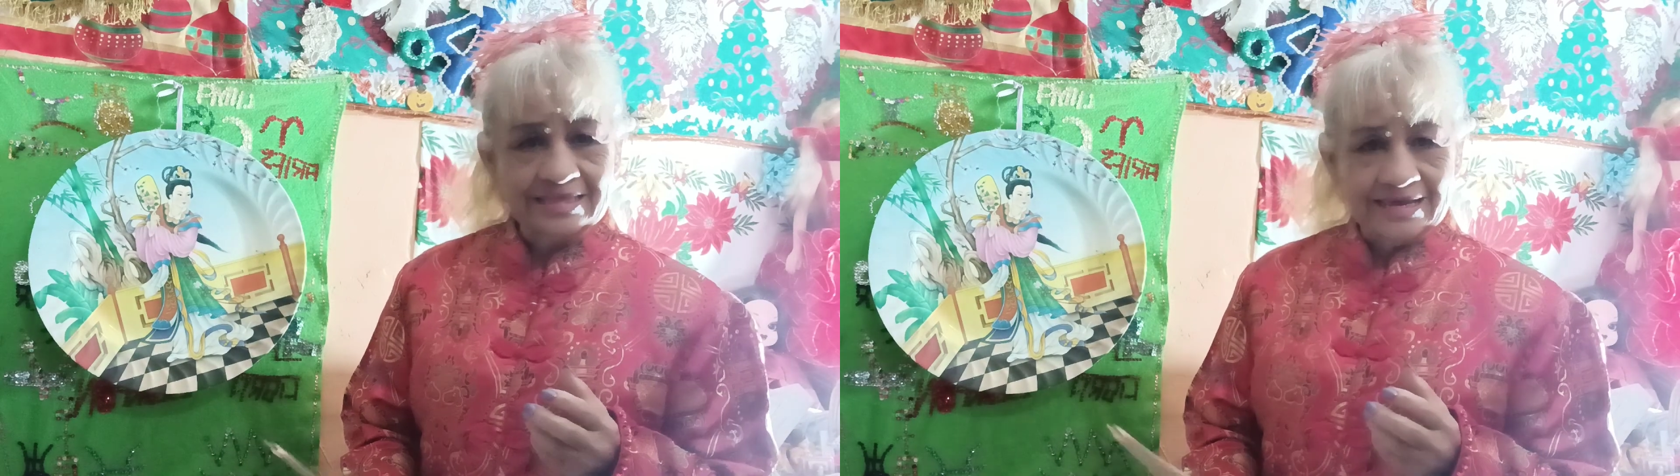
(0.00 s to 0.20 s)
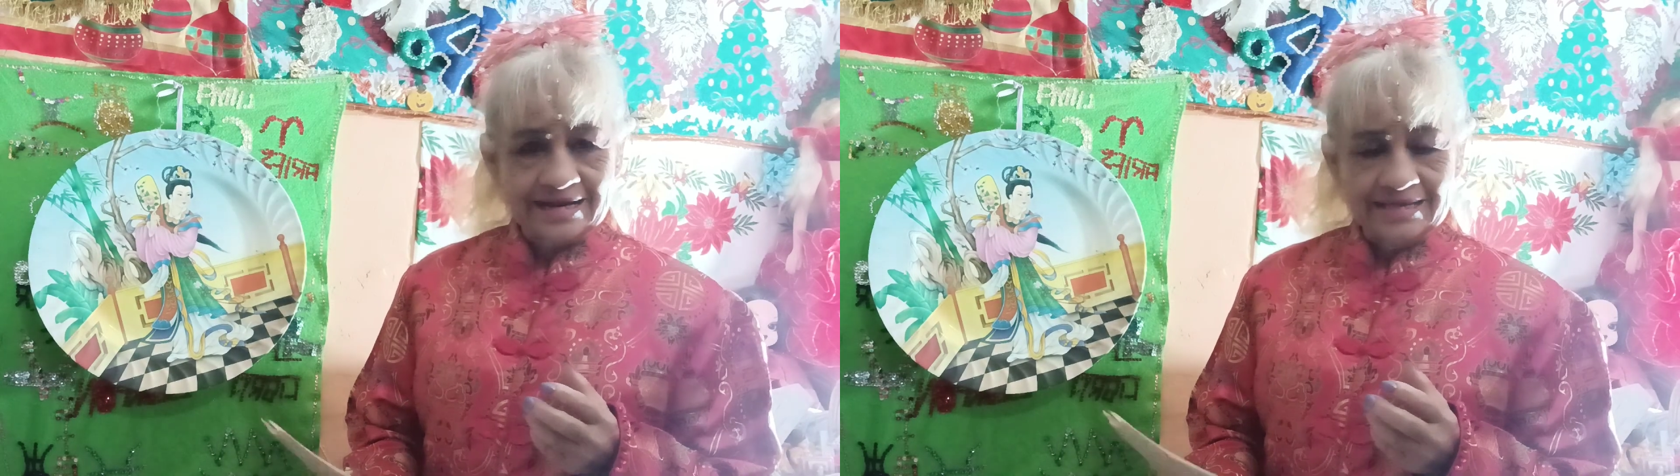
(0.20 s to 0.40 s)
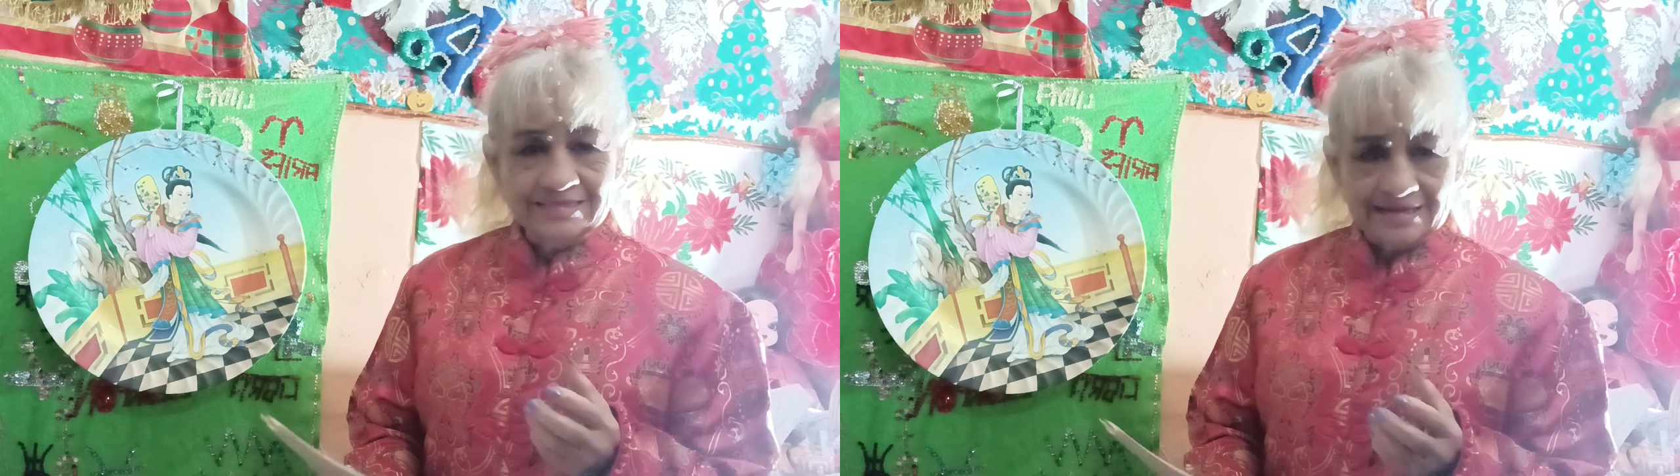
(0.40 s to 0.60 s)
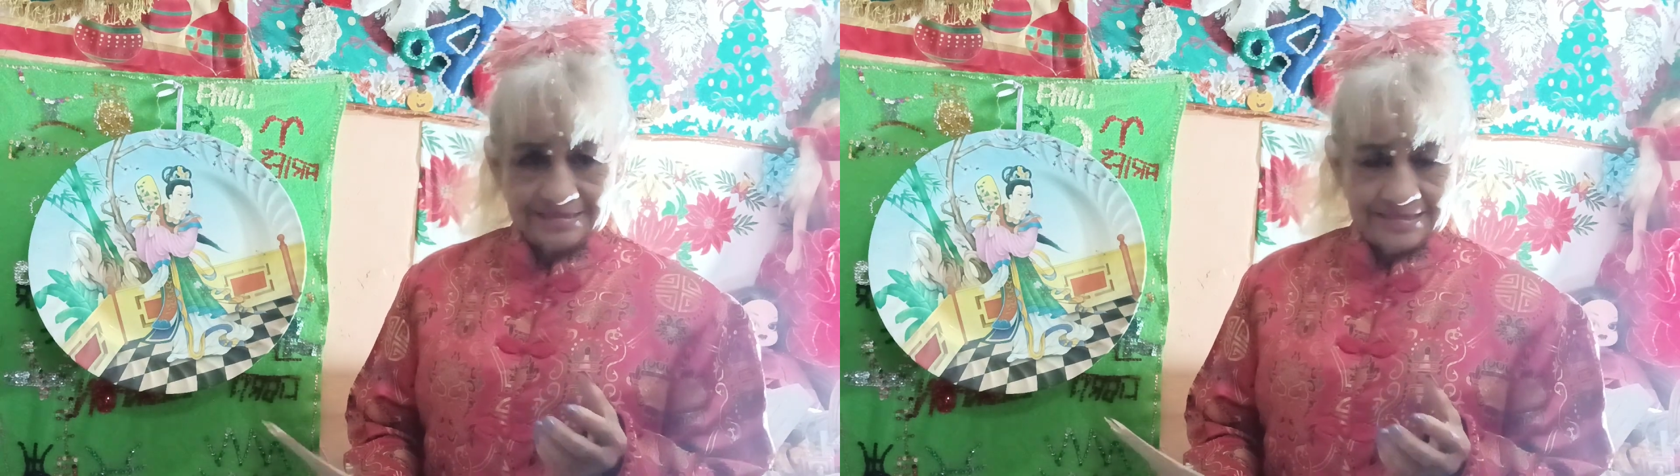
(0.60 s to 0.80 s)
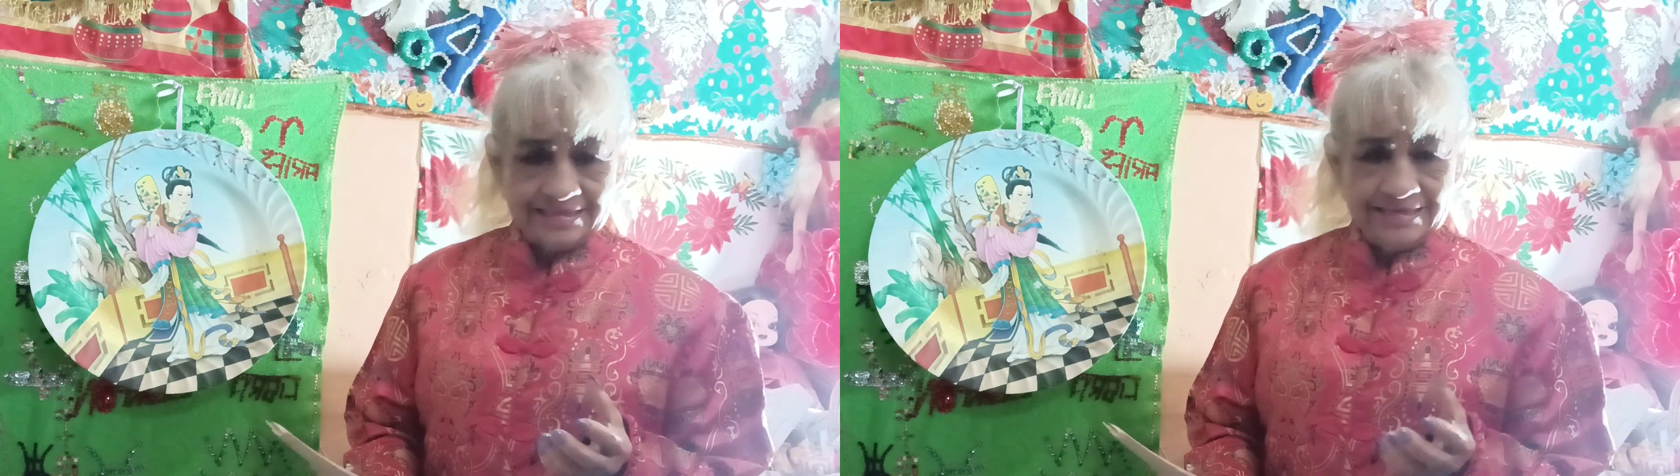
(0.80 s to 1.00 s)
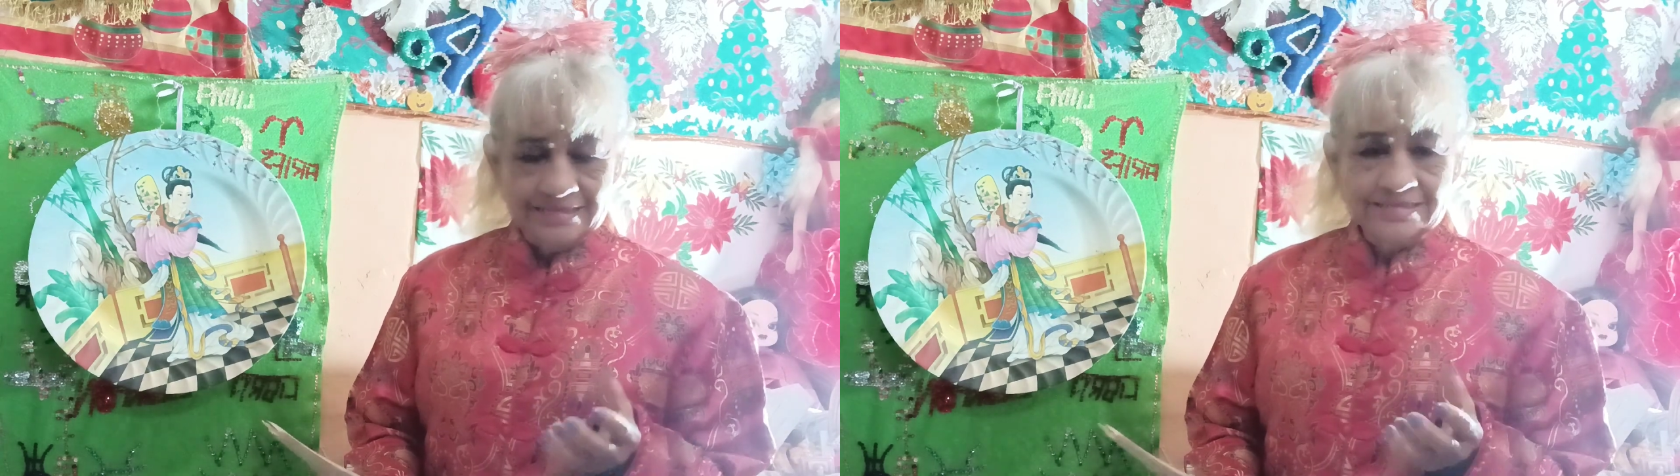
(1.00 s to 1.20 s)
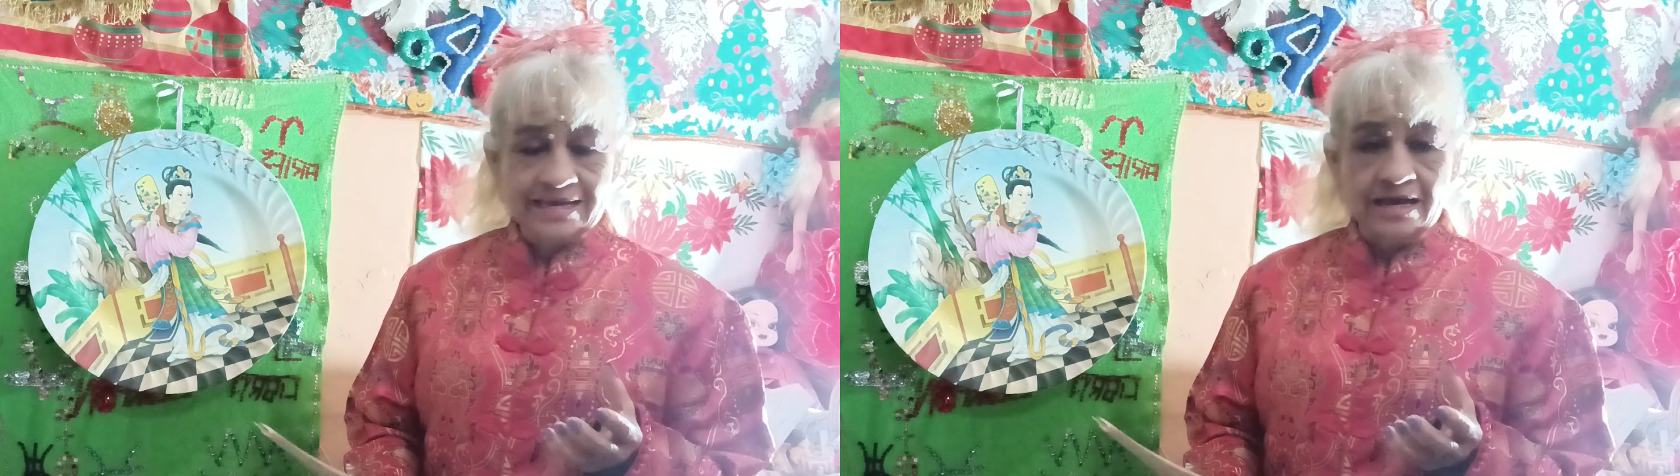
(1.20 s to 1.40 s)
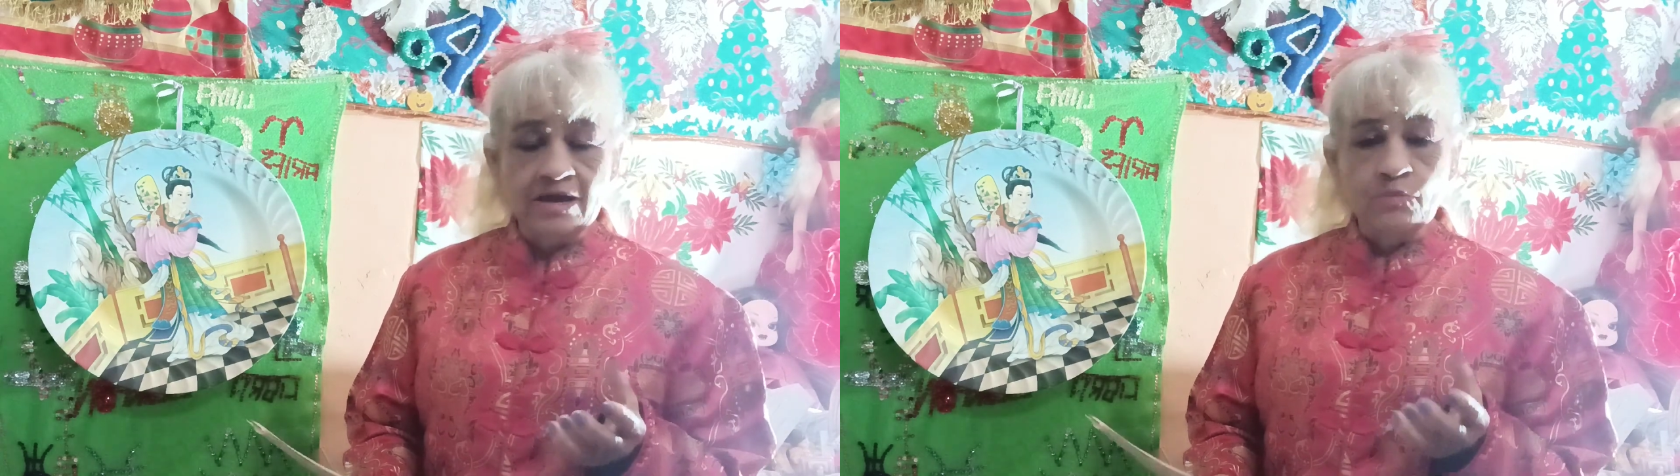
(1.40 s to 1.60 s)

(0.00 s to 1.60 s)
de gran trascendencia,